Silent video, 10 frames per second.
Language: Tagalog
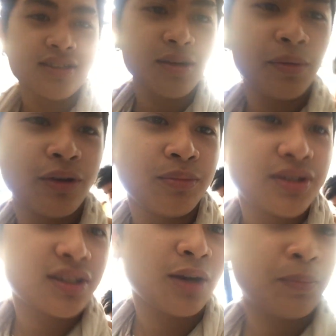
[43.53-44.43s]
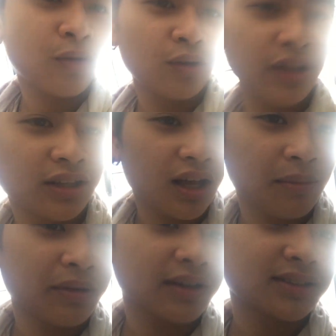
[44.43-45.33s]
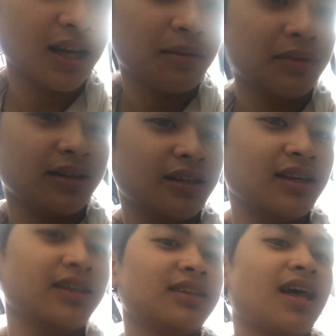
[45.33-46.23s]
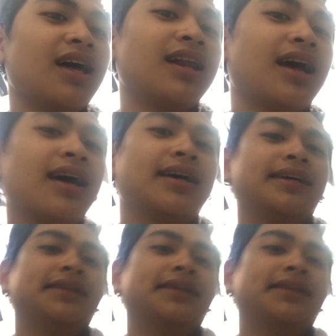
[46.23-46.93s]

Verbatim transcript: Sabay yung Mr. Pogi namin kasama, nagigitara.